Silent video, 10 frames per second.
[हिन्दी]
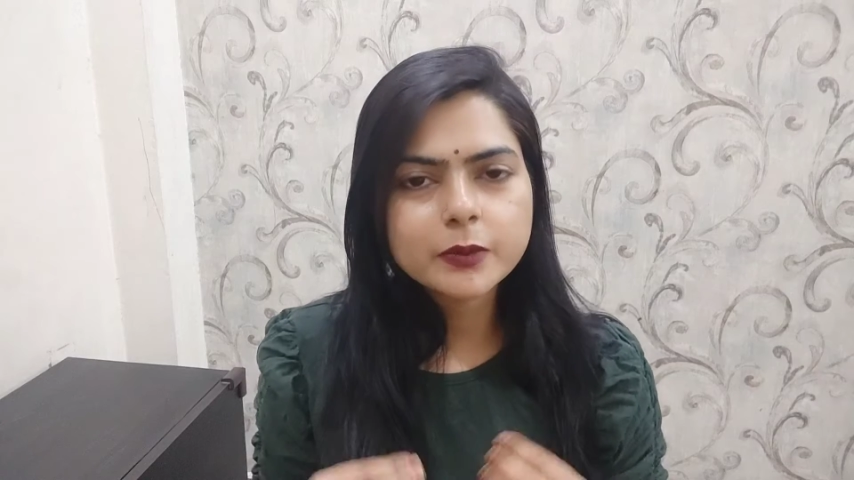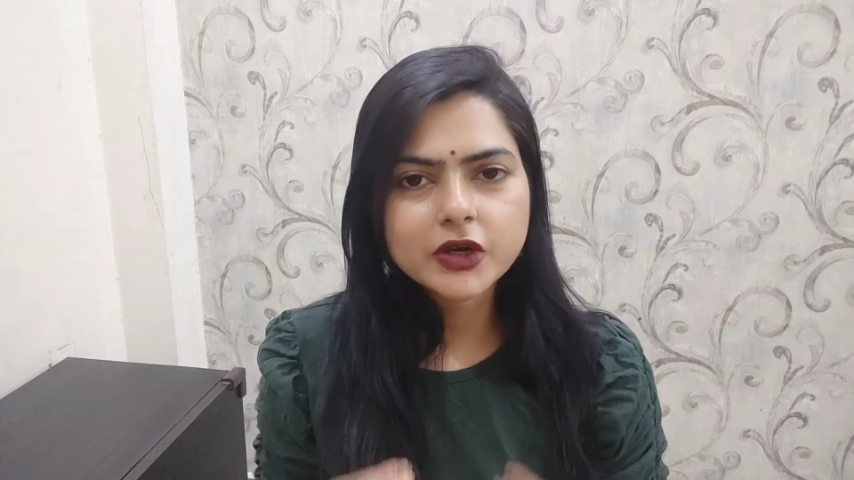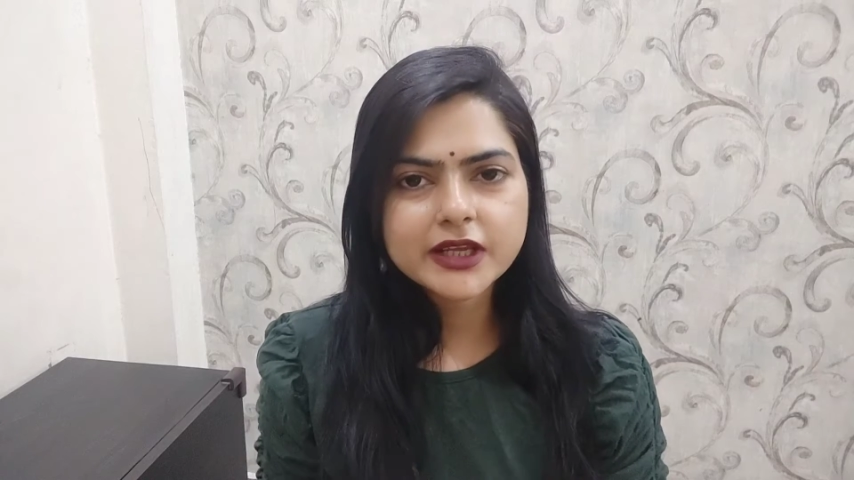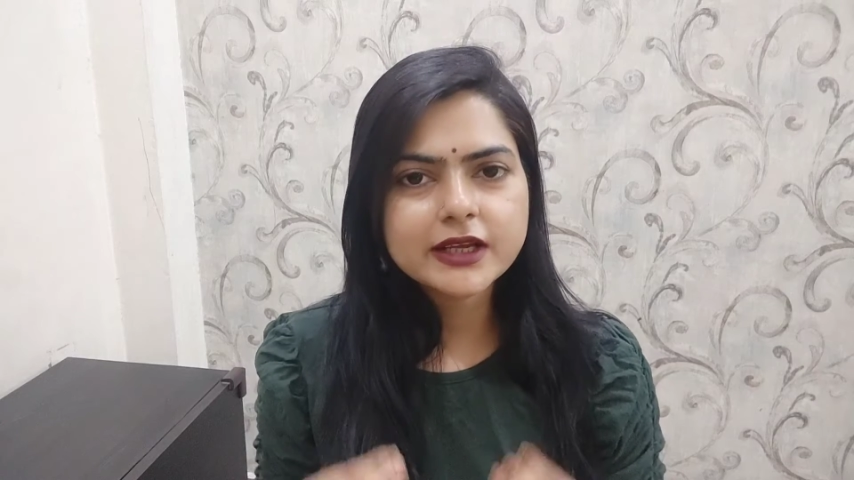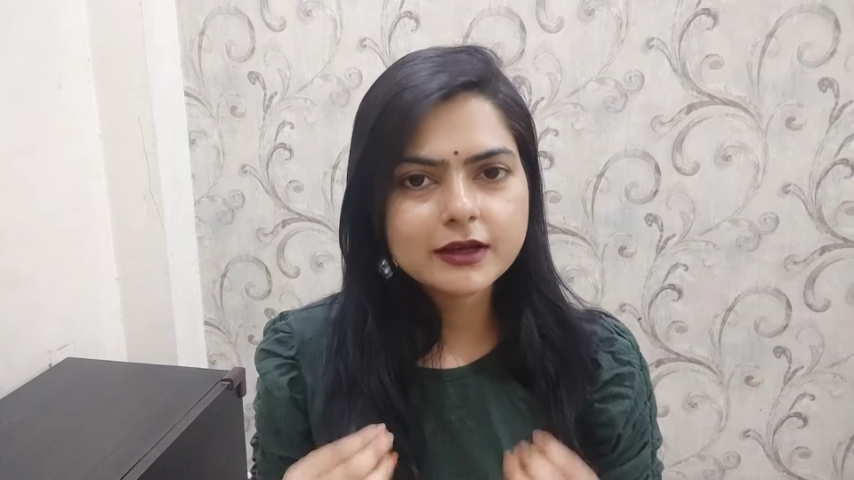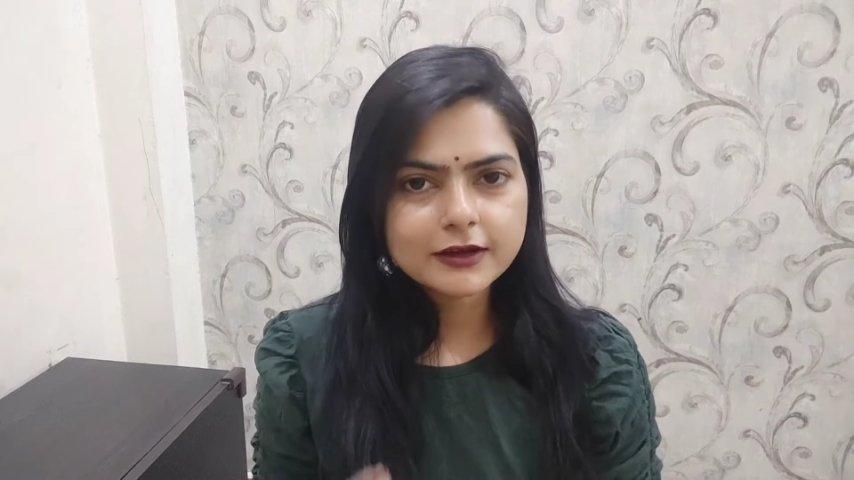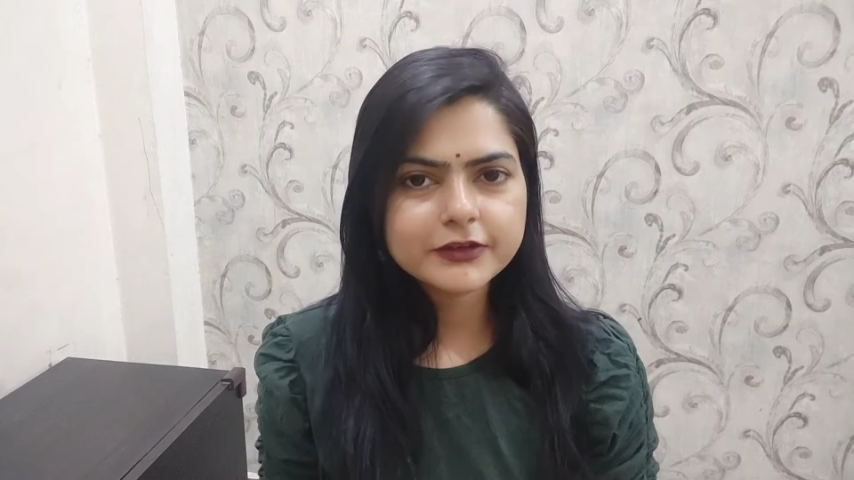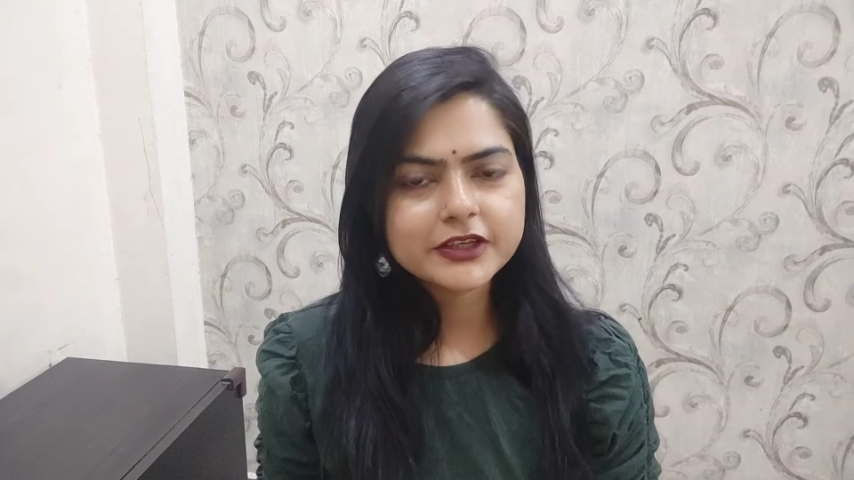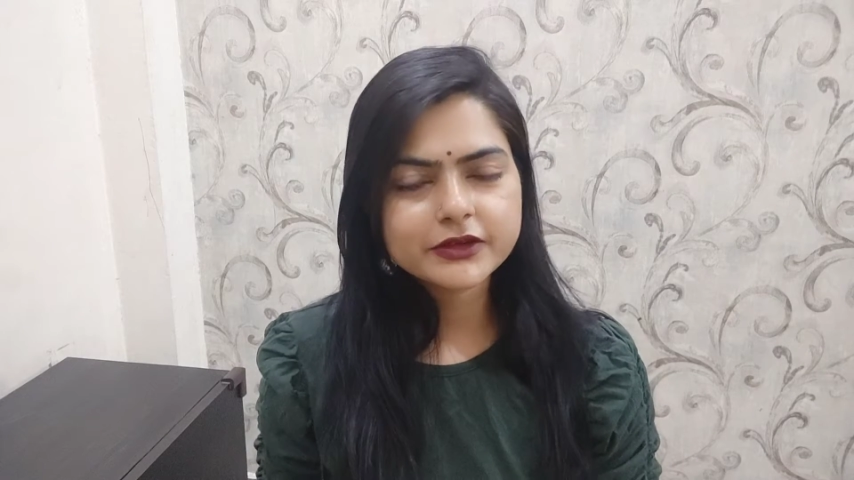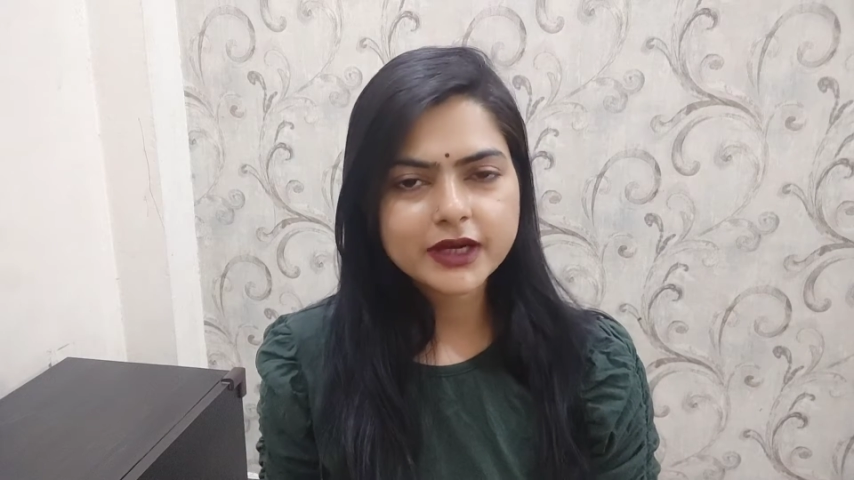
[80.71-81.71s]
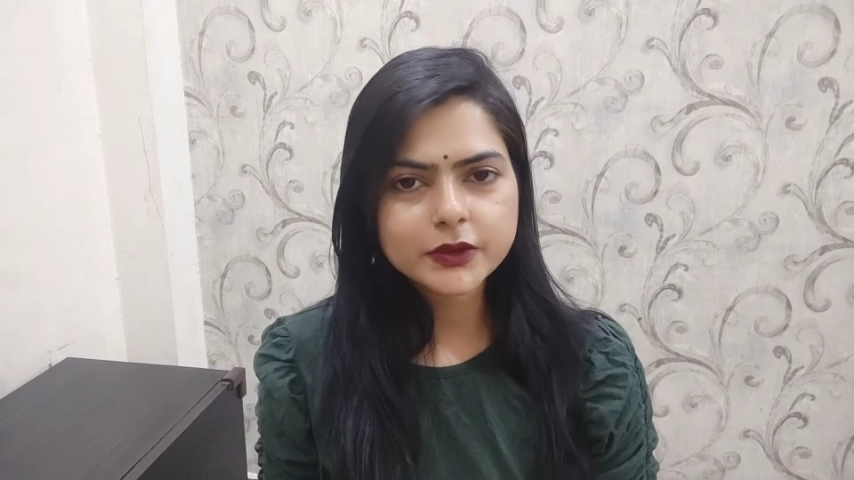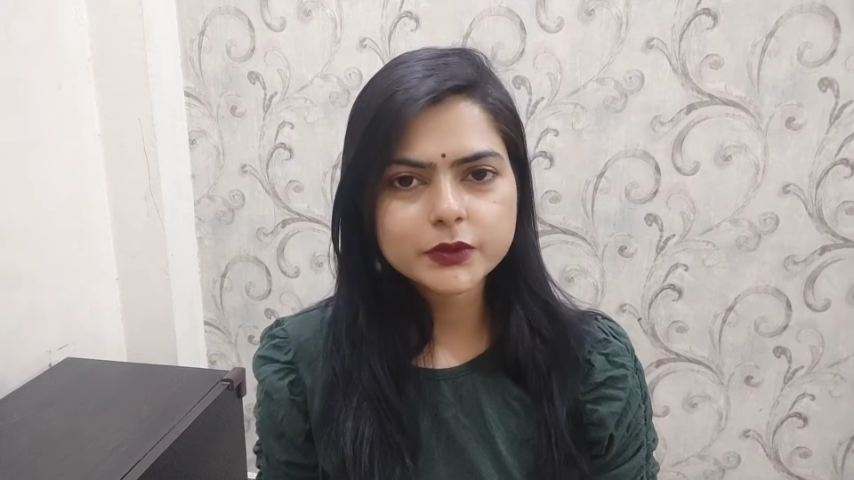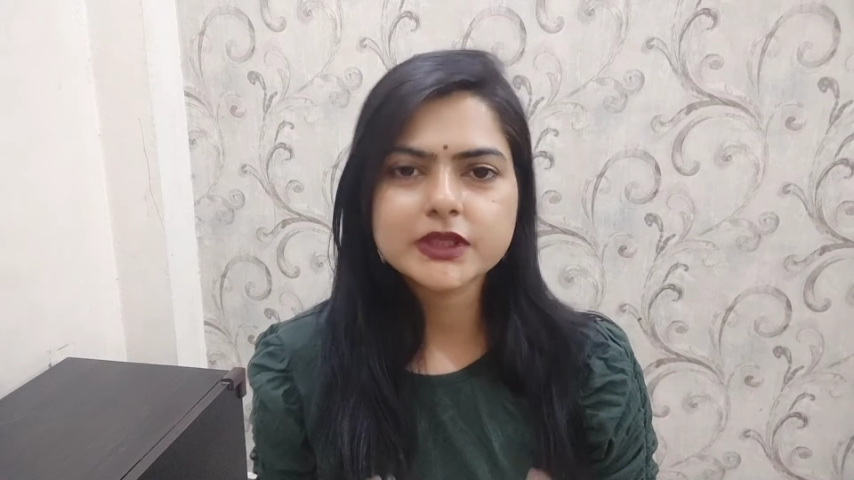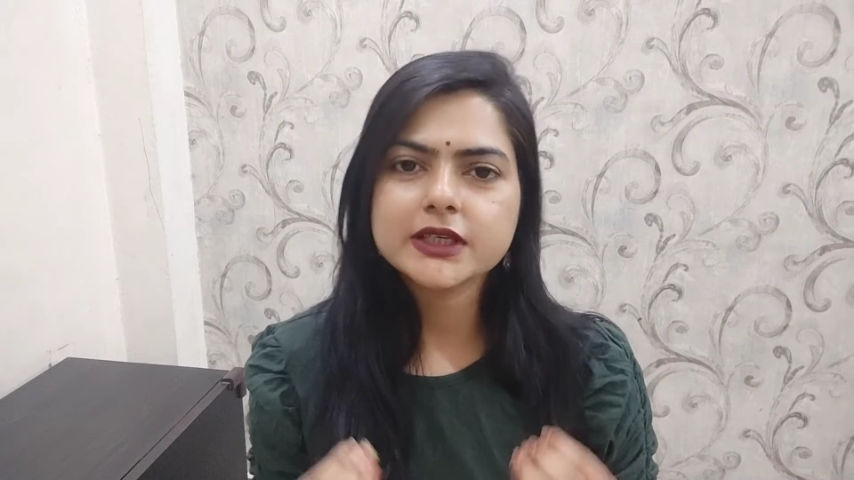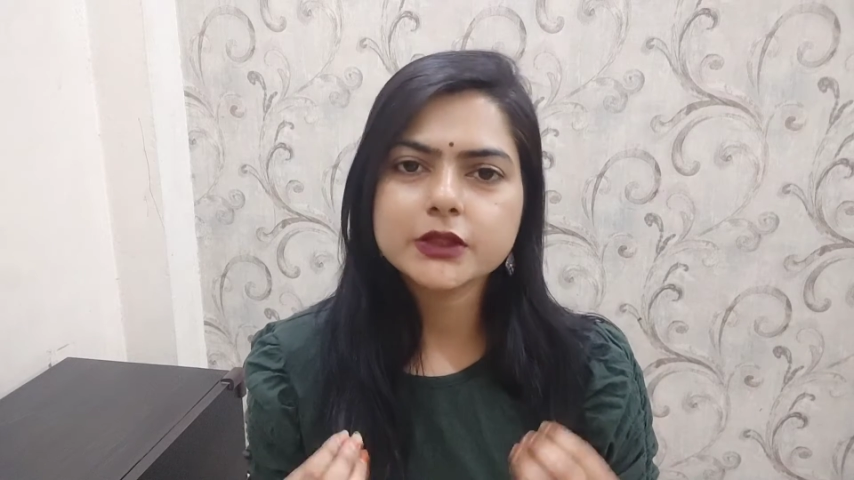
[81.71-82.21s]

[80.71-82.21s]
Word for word: बॉडी काफ़ी ड्राई होती है